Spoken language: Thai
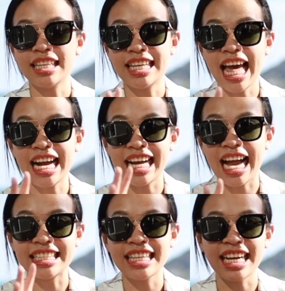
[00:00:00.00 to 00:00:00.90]
ในร่าง
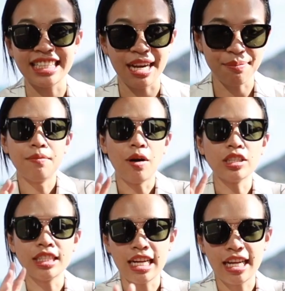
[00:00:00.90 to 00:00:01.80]
กายที่ขยับ เพ
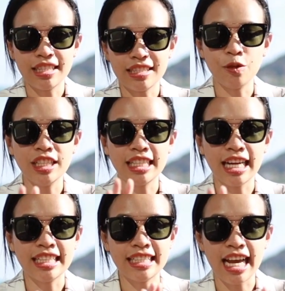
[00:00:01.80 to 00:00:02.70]
ราะฉะนั้นวิธี
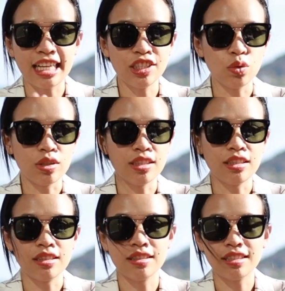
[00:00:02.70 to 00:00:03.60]
การนี้ง่ายที่สุดคือ